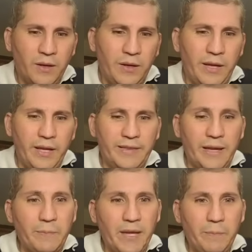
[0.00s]
y
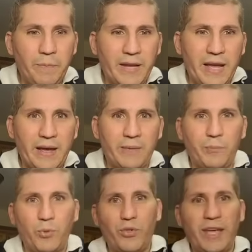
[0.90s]
también
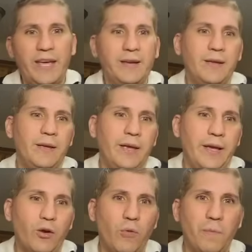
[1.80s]
para poder
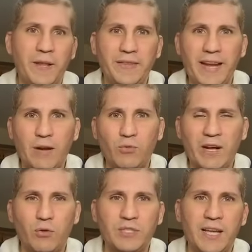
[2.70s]
eh, comprender
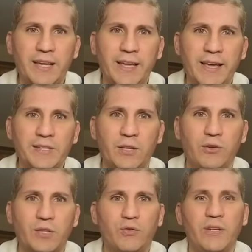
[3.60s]
algunas cosas aquí que el
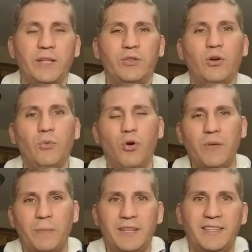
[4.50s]
Señor Jesucristo
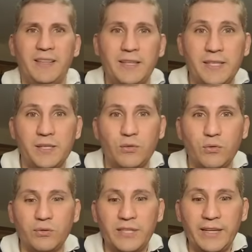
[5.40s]
obviamente dice en
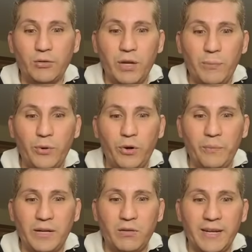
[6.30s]
su contexto y por lo
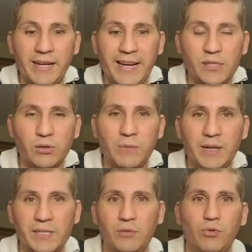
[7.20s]
menos en el caso del
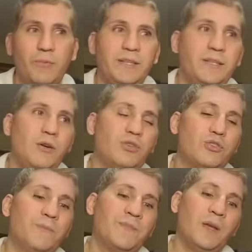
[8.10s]
versículo
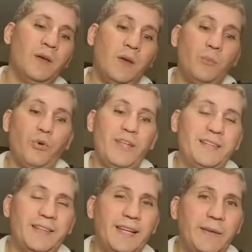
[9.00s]
28
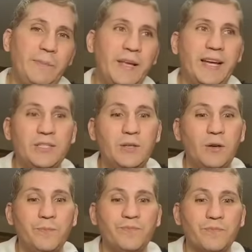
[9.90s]
poder tener la
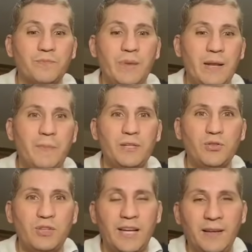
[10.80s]
explicación para
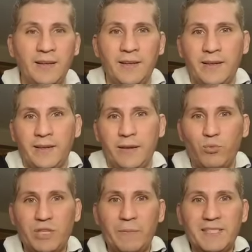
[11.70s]
personas que
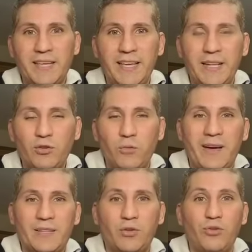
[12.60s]
muchas veces quieren
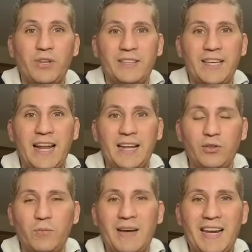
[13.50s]
tomar todo literal y
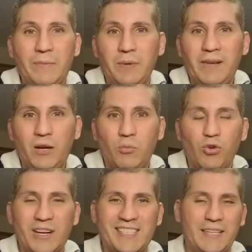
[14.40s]
tomar la Biblia
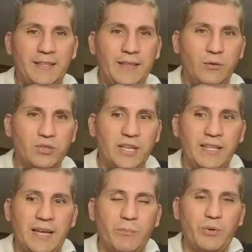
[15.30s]
como receta de
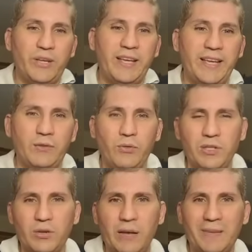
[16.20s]
cocina, porque es que no
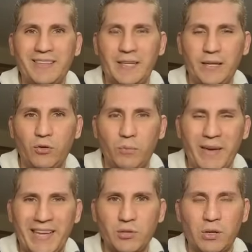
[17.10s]
es solamente el
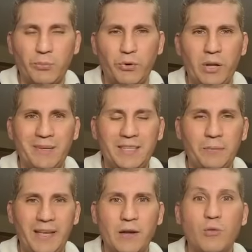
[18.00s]
inconverso, el problema
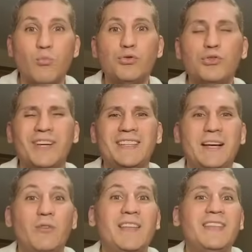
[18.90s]
también es con muchos que
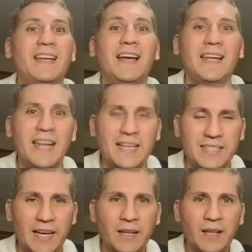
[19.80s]
están hoy en día en las
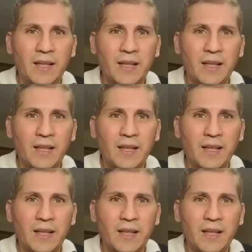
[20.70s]
iglesias